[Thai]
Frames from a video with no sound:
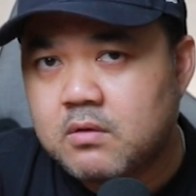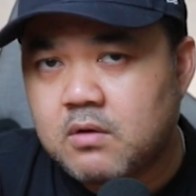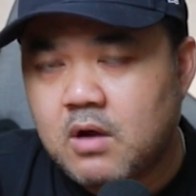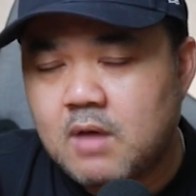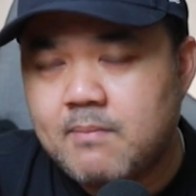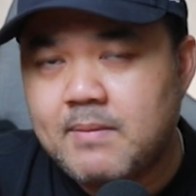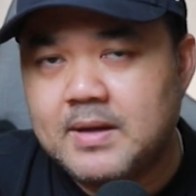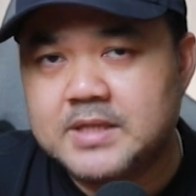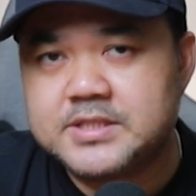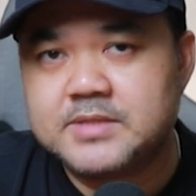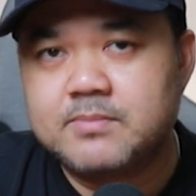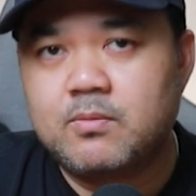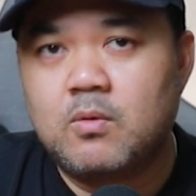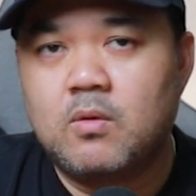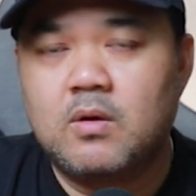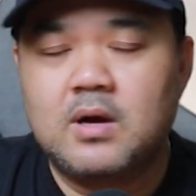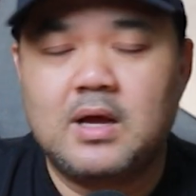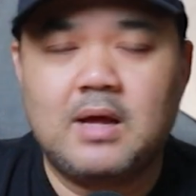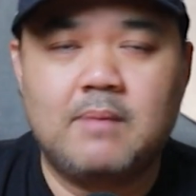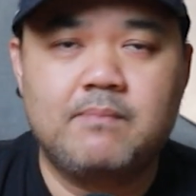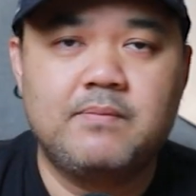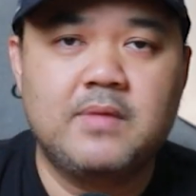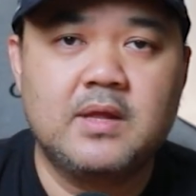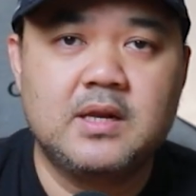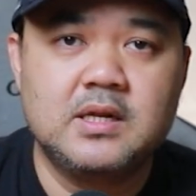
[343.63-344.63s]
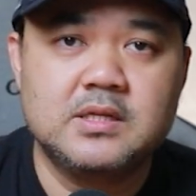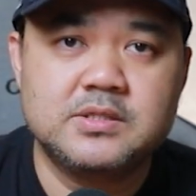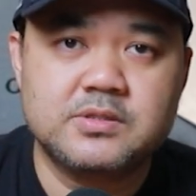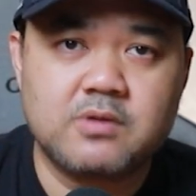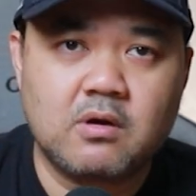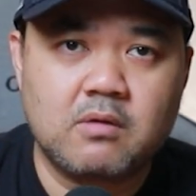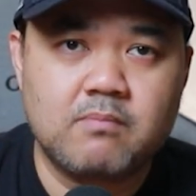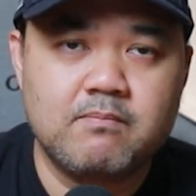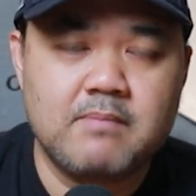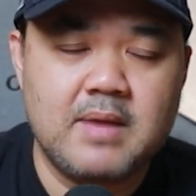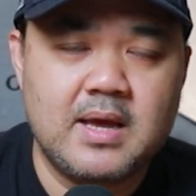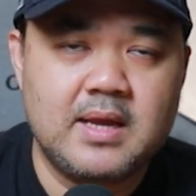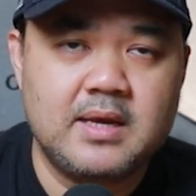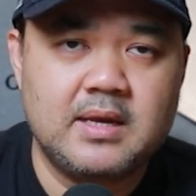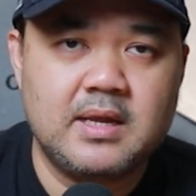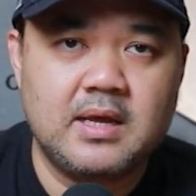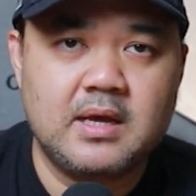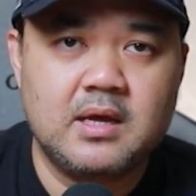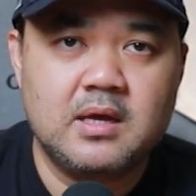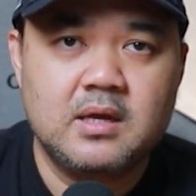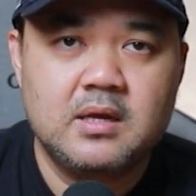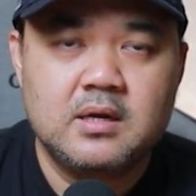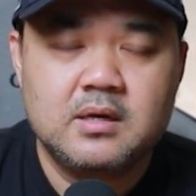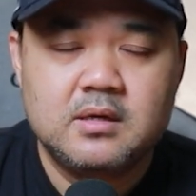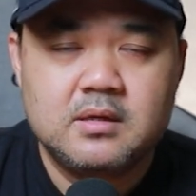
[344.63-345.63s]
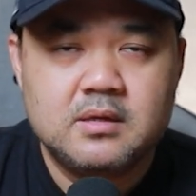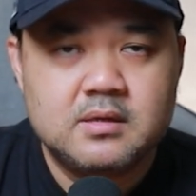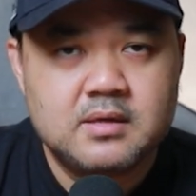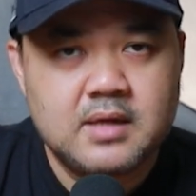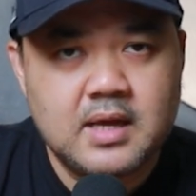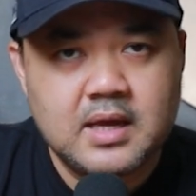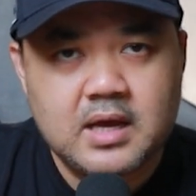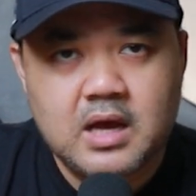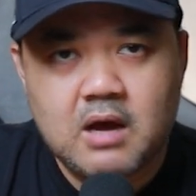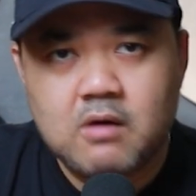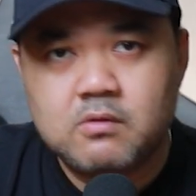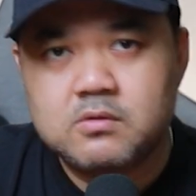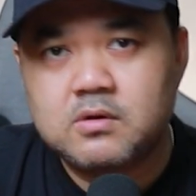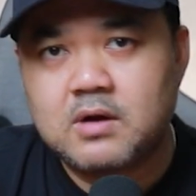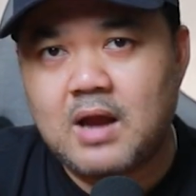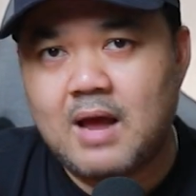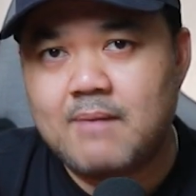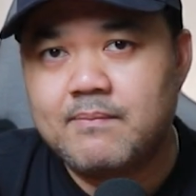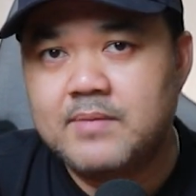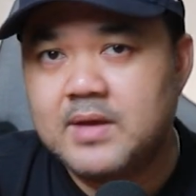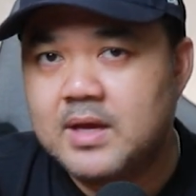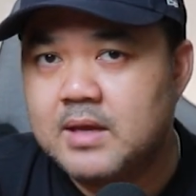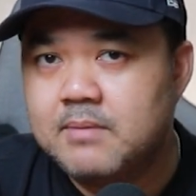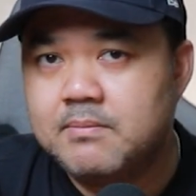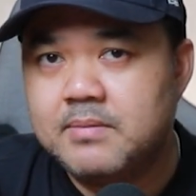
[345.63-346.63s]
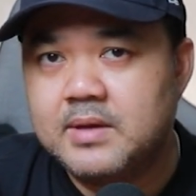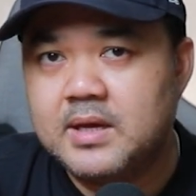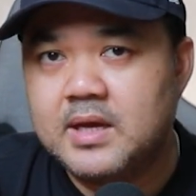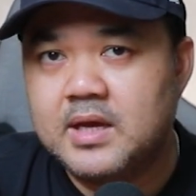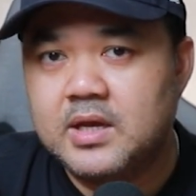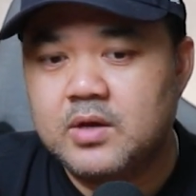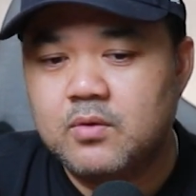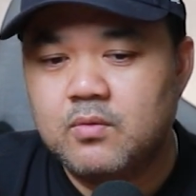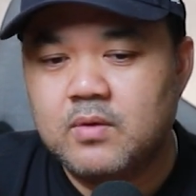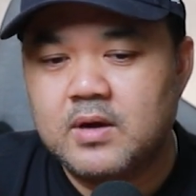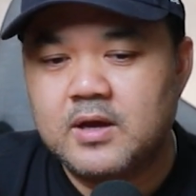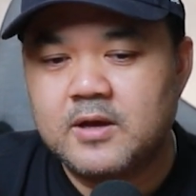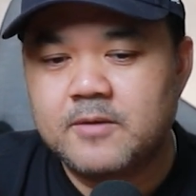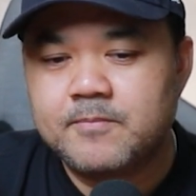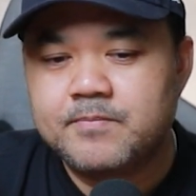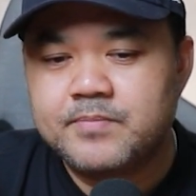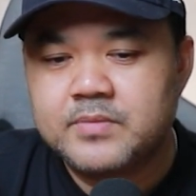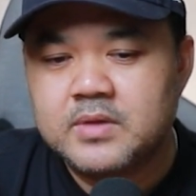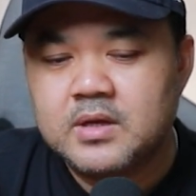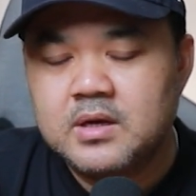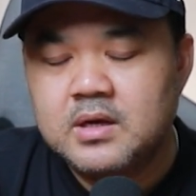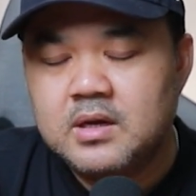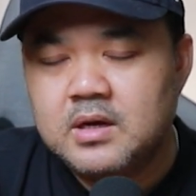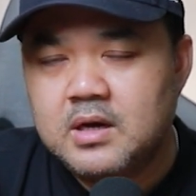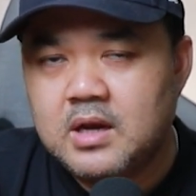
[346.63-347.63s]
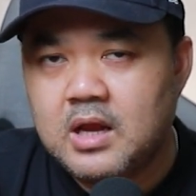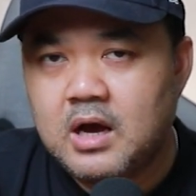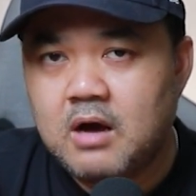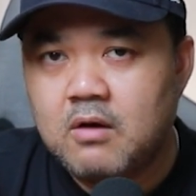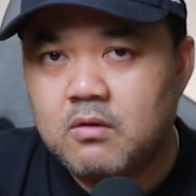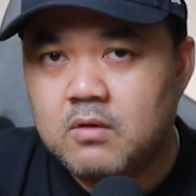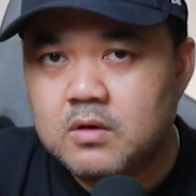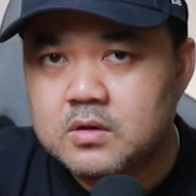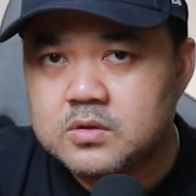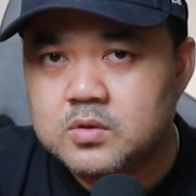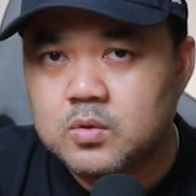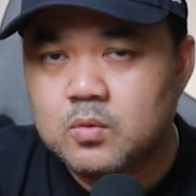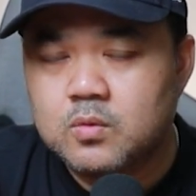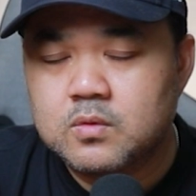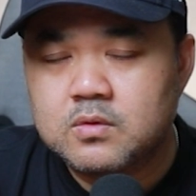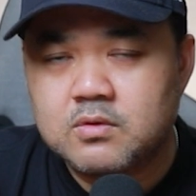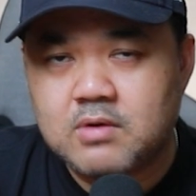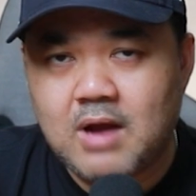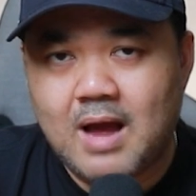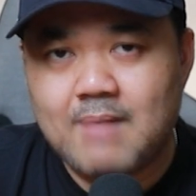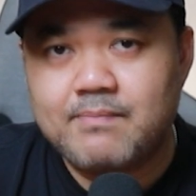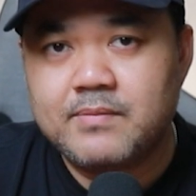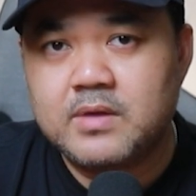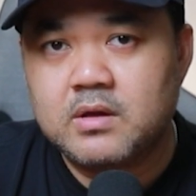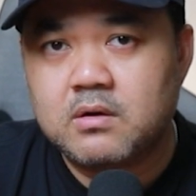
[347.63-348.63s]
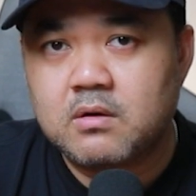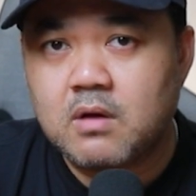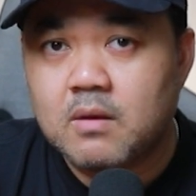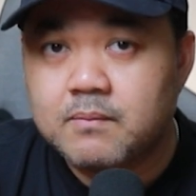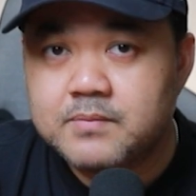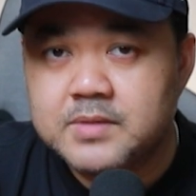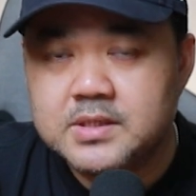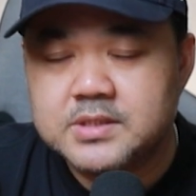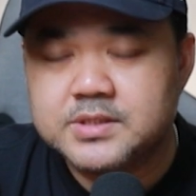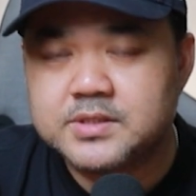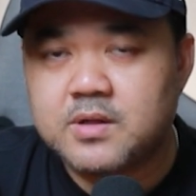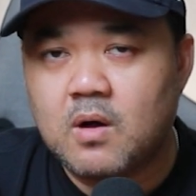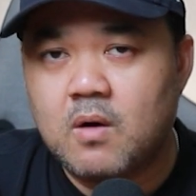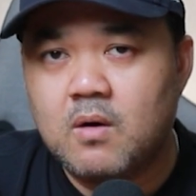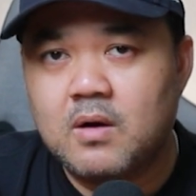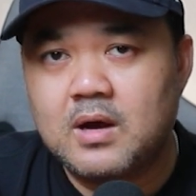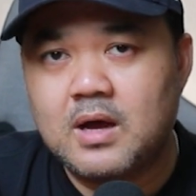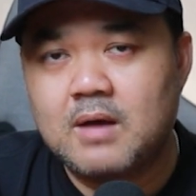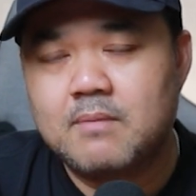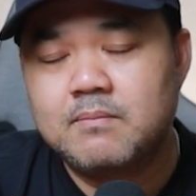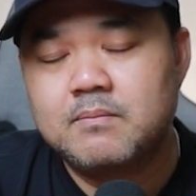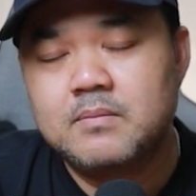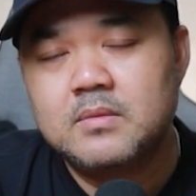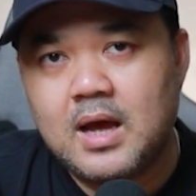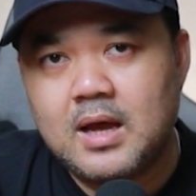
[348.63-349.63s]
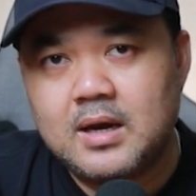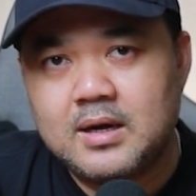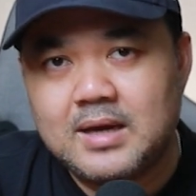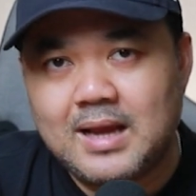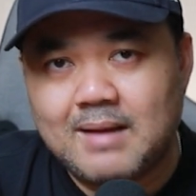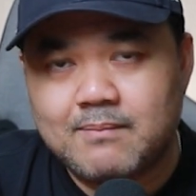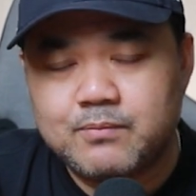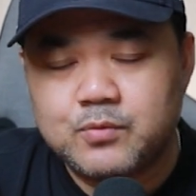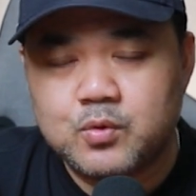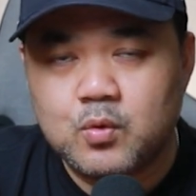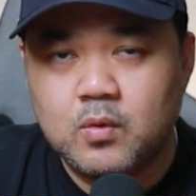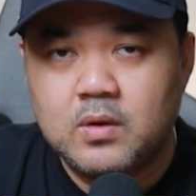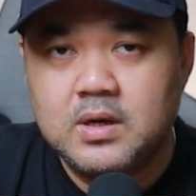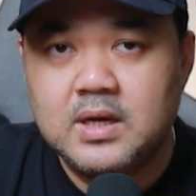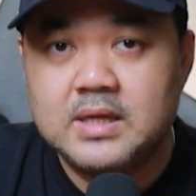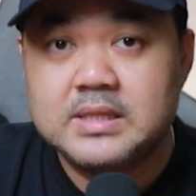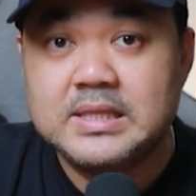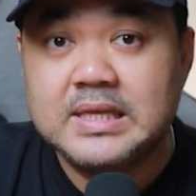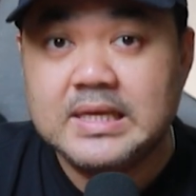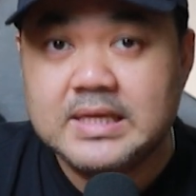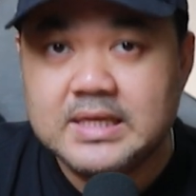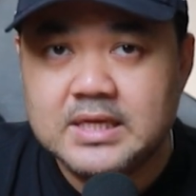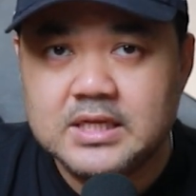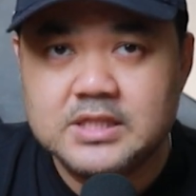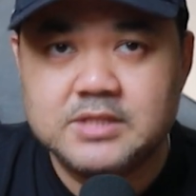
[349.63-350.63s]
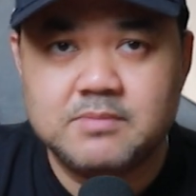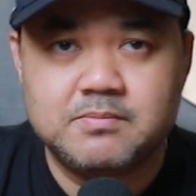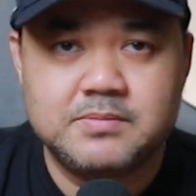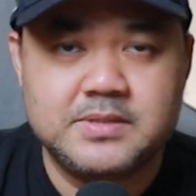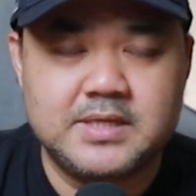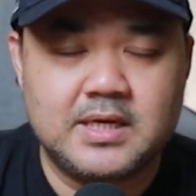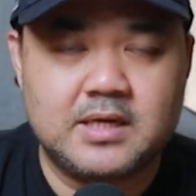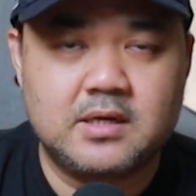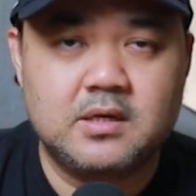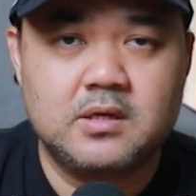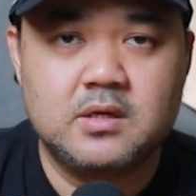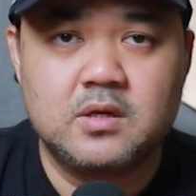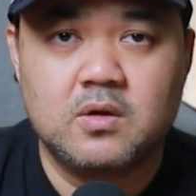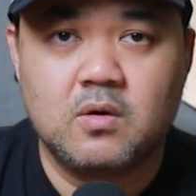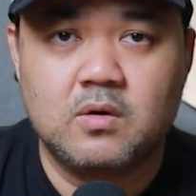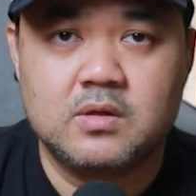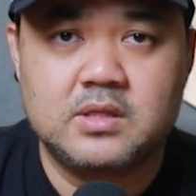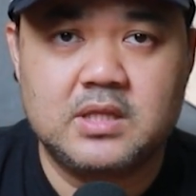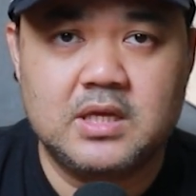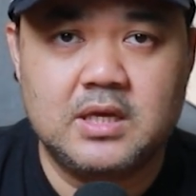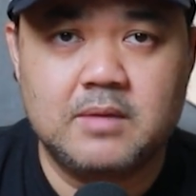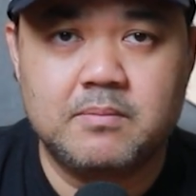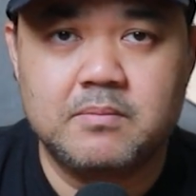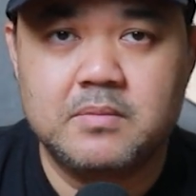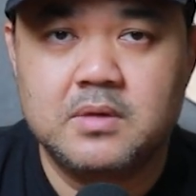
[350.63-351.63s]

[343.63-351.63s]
1986 ครับเดนิสโรดแมนเนี่ย ได้เข้าดรับใน NBA ด้วย แล้วเขาก็ถูกดรับในรอบที่ 2 ครับ อันดับตัวเลือกที่ 27 โดยที